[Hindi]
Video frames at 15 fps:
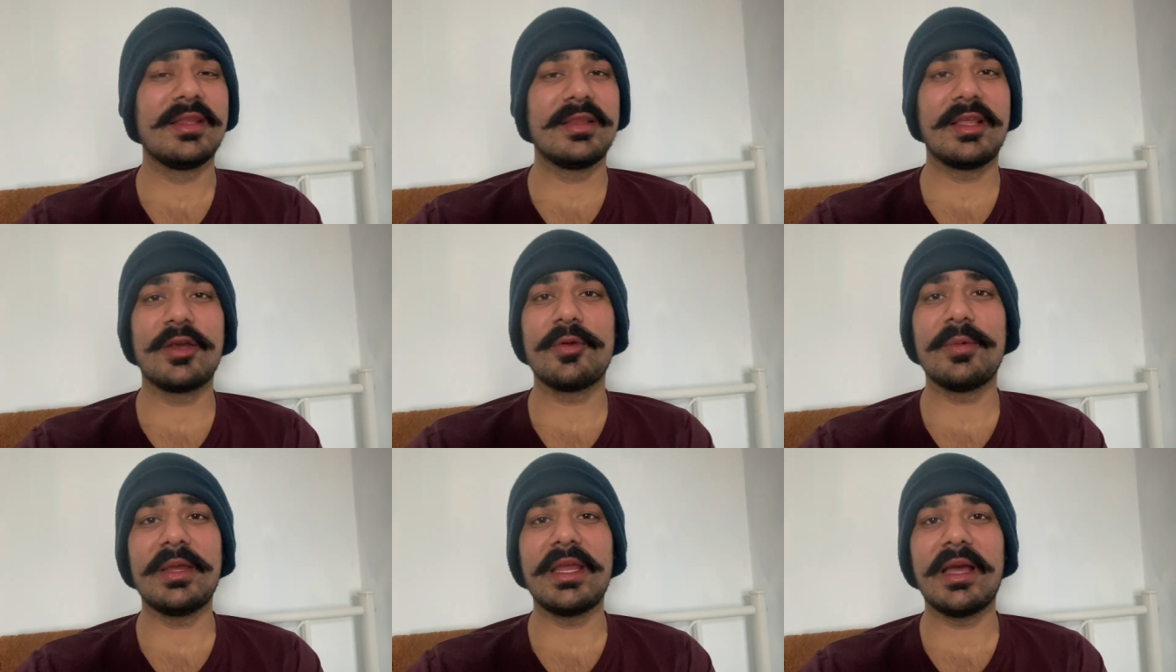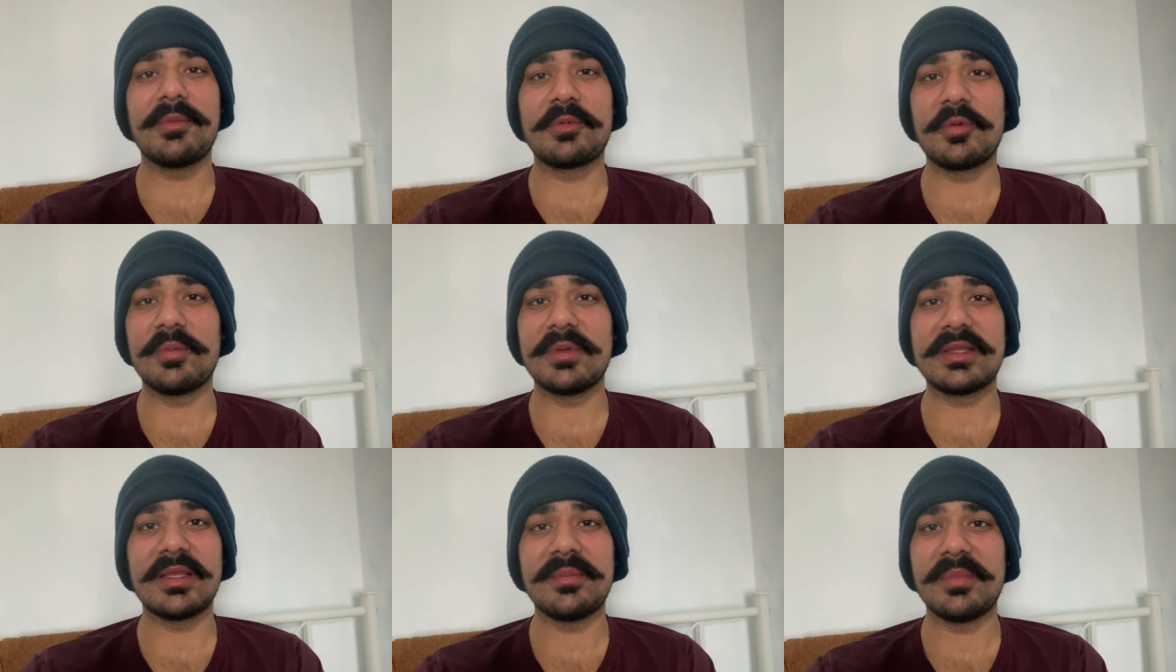देखो भाई आपको
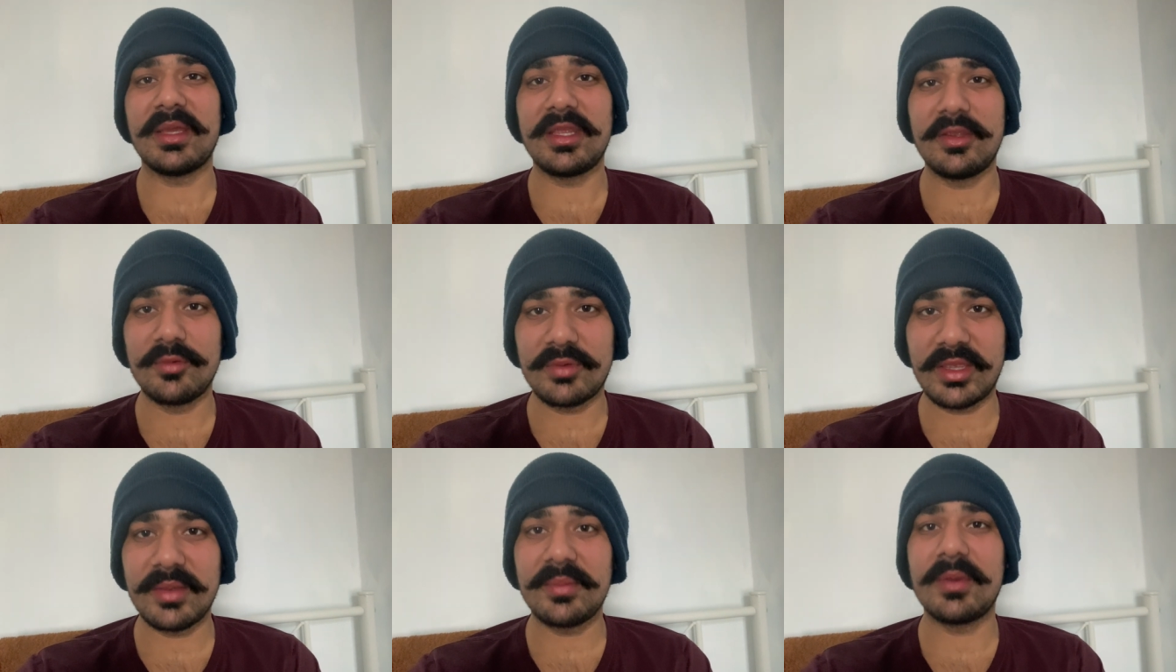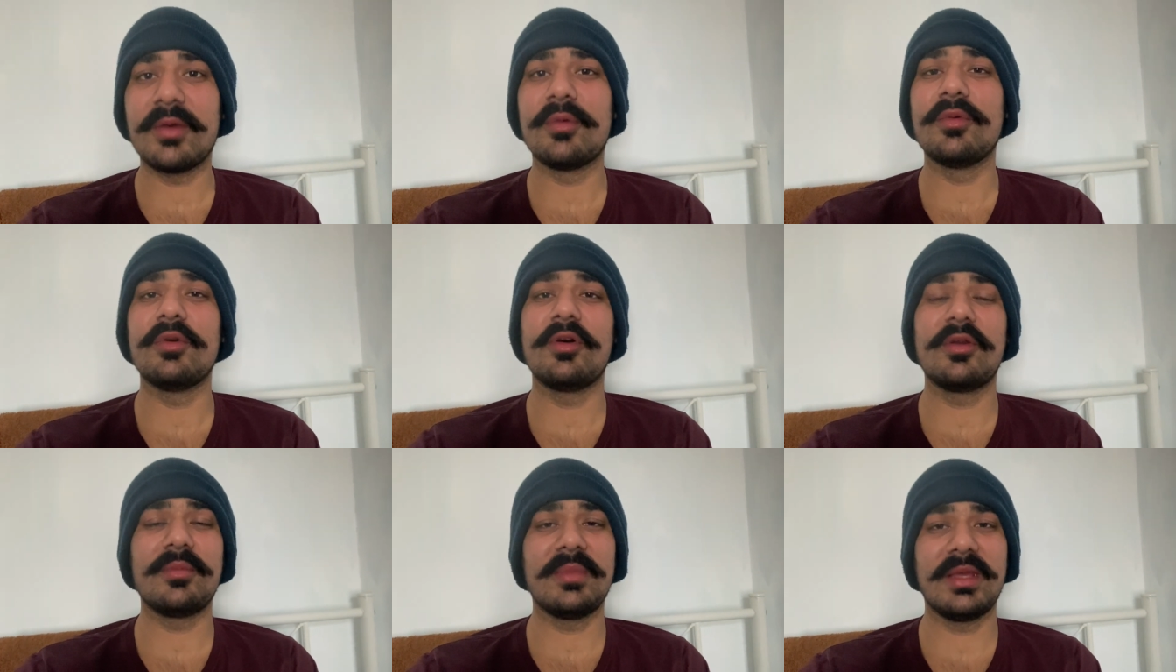पता है मैं यूके में हूँ
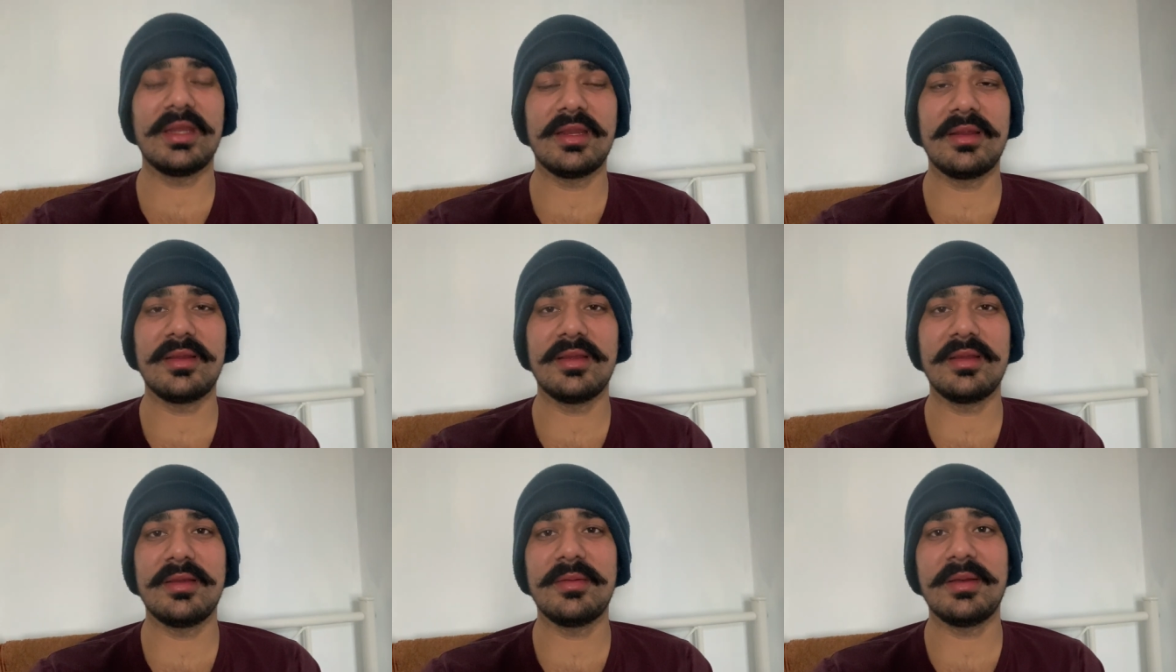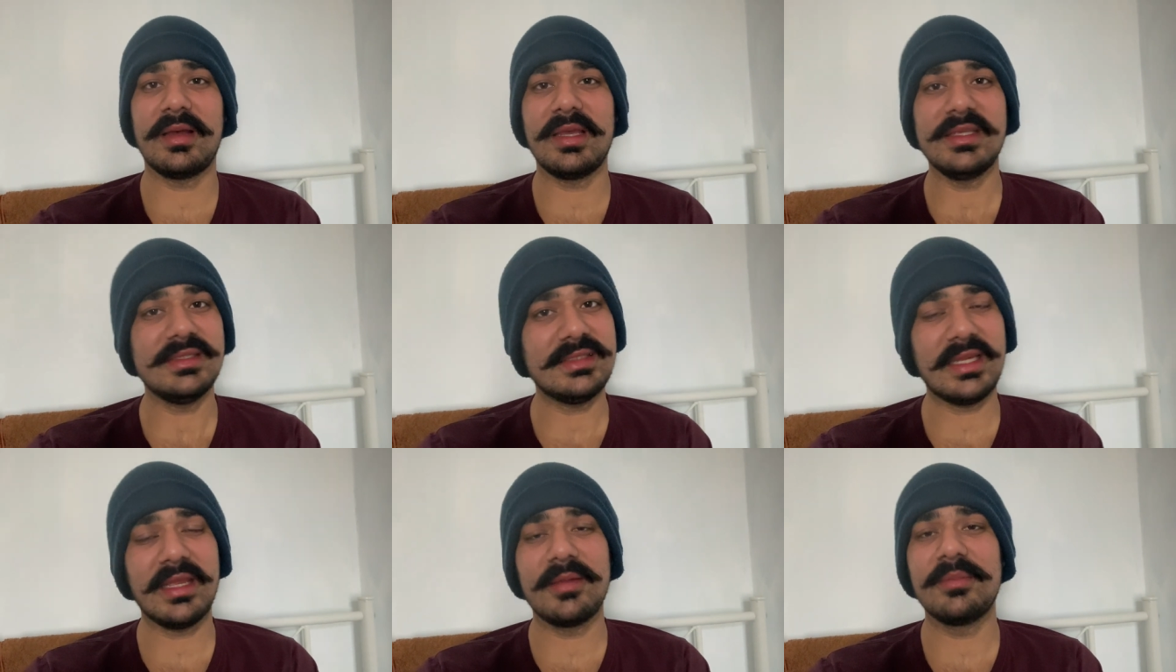और मेरा
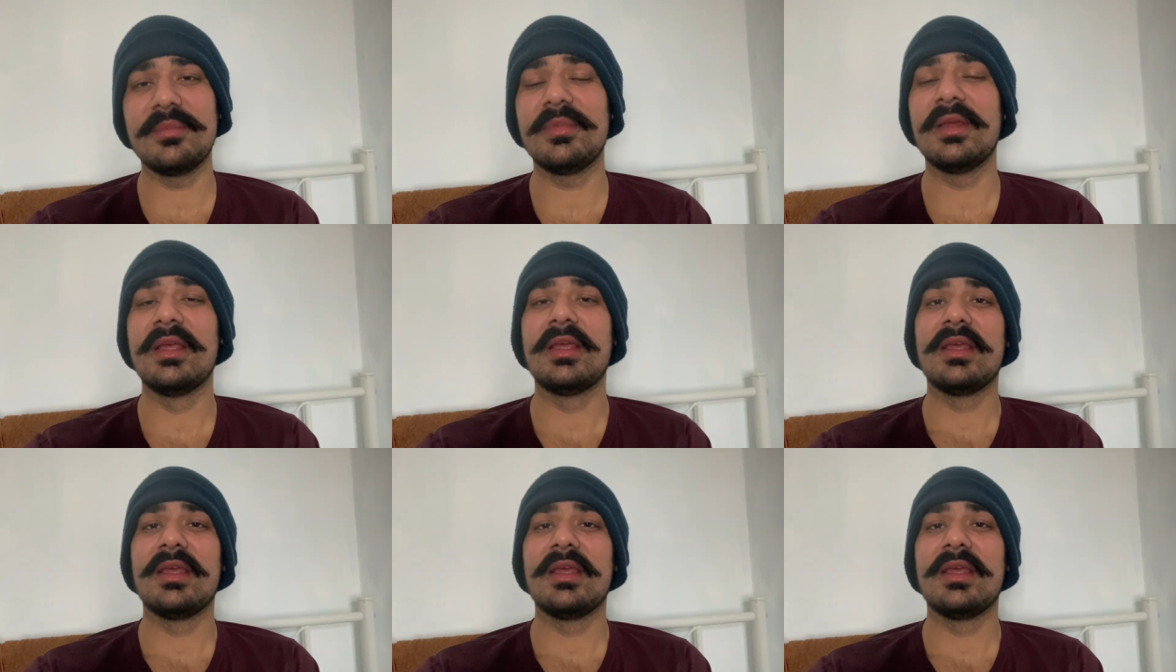इस टाइम